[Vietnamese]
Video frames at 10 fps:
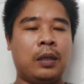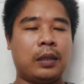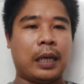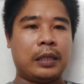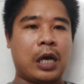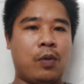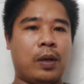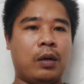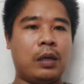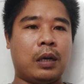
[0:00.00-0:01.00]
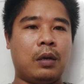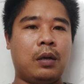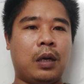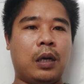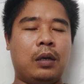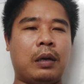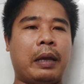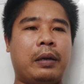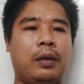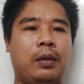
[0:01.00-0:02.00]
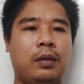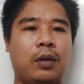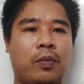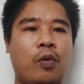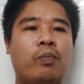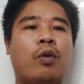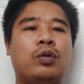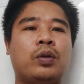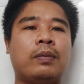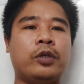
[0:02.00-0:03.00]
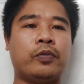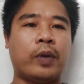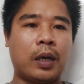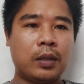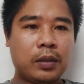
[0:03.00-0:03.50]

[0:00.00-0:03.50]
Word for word: tại sao mà nói là ừ này cứ cho phun bộ xương nấm sư phẫn